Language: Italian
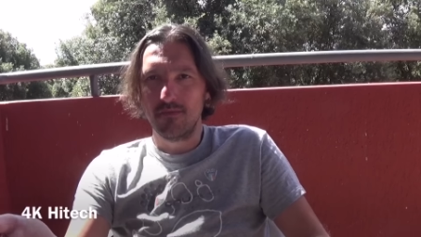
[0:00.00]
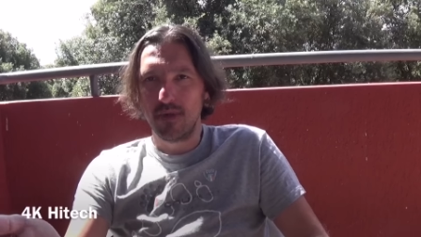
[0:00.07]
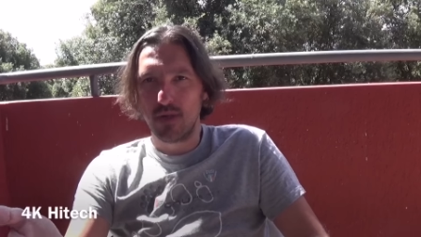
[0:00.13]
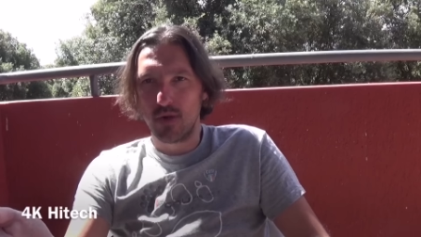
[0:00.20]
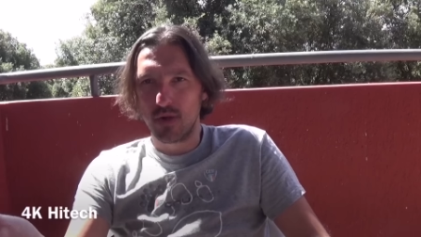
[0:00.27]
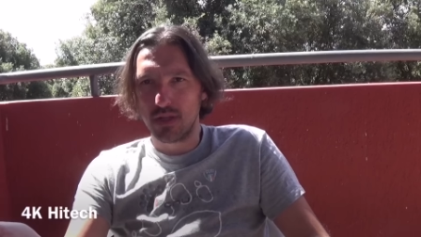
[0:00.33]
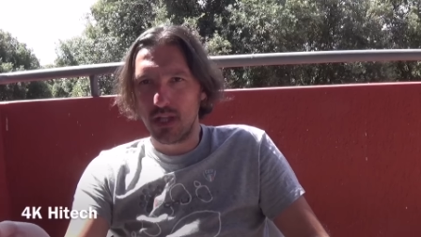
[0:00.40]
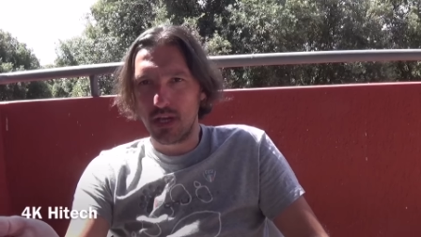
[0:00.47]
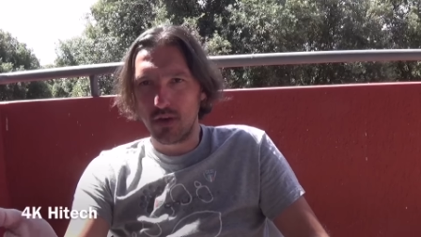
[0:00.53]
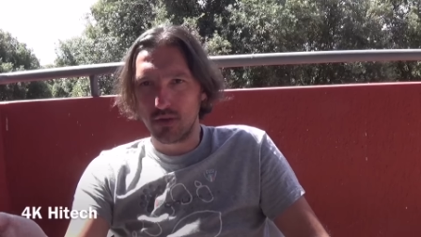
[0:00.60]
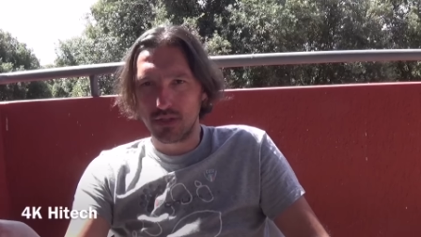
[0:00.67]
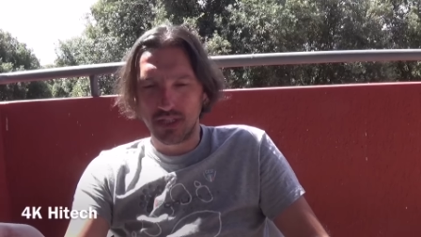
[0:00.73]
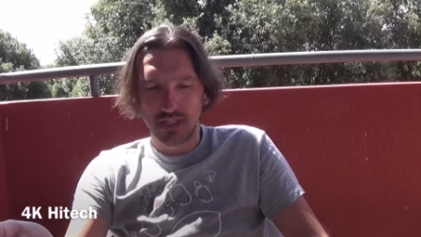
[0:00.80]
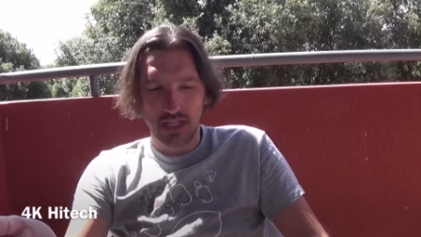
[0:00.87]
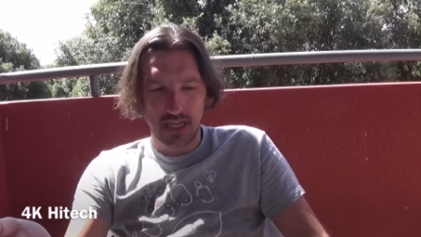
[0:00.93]
migliore del
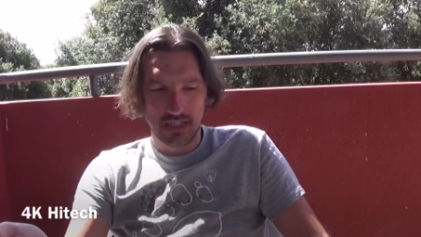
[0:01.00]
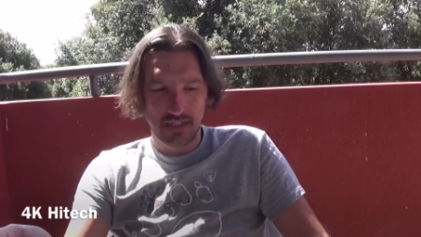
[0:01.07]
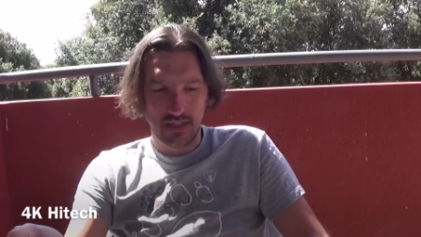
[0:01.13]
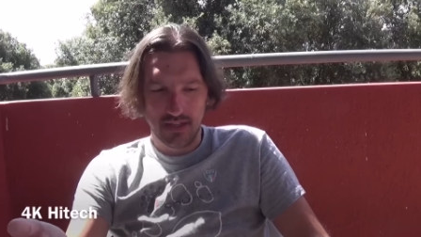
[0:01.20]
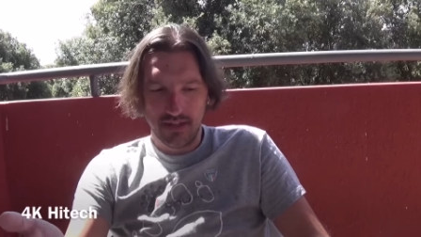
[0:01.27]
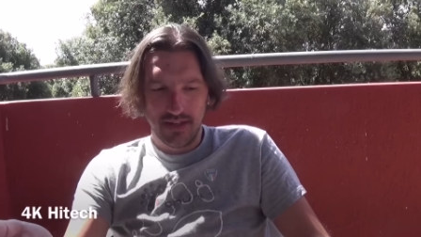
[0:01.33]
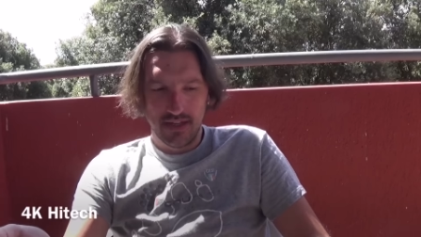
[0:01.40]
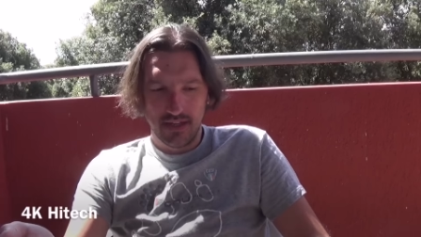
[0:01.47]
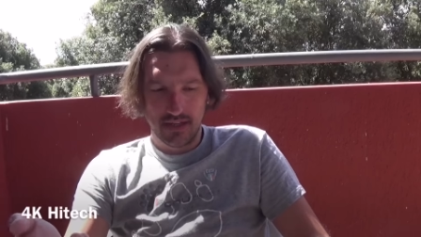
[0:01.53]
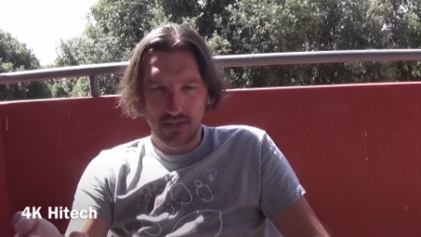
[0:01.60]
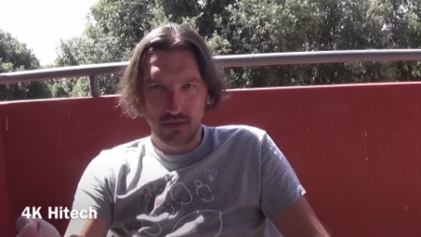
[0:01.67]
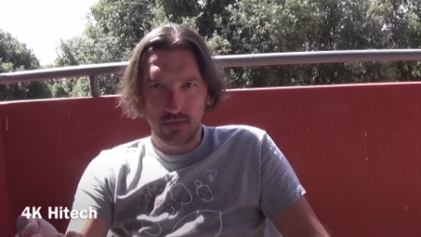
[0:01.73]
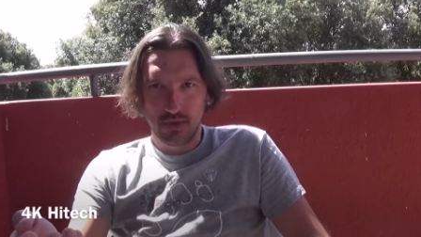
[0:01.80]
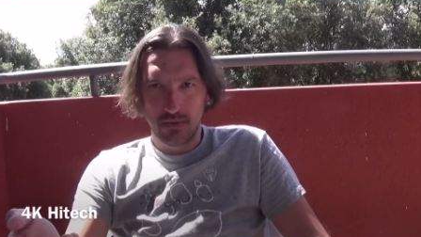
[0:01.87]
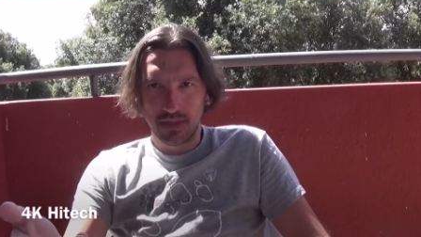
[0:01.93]
Note 7, è
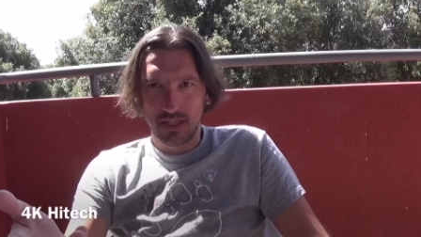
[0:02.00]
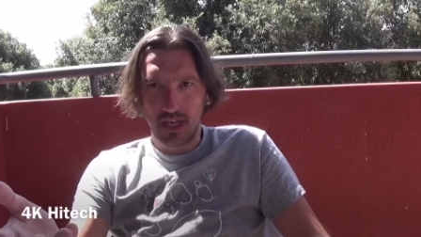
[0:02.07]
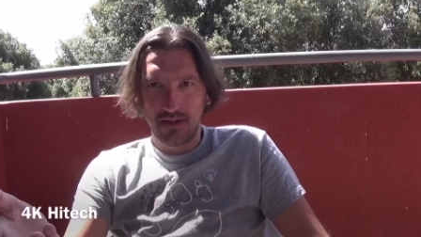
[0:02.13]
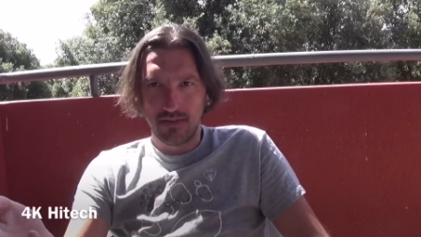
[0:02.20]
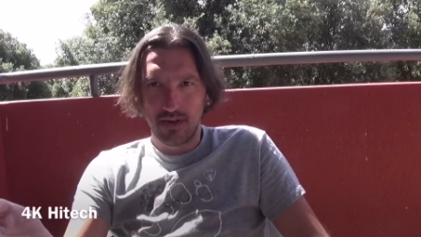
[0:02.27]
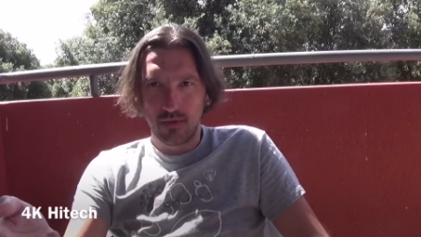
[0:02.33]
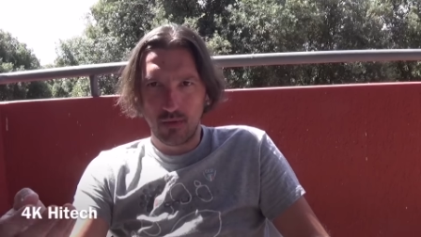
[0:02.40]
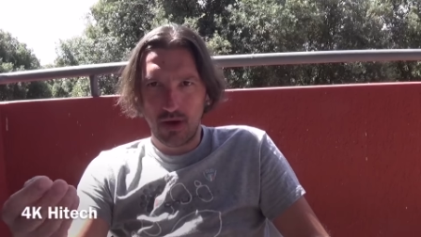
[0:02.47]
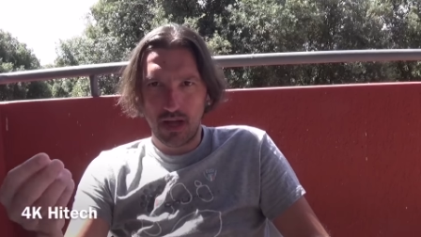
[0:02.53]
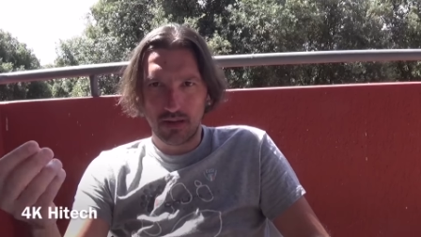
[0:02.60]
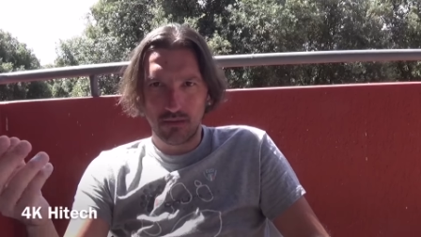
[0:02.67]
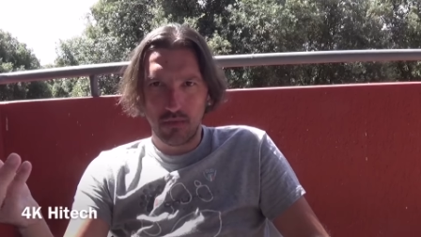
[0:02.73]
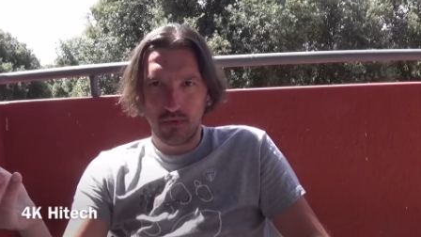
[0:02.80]
assolutamente all'avanguardia,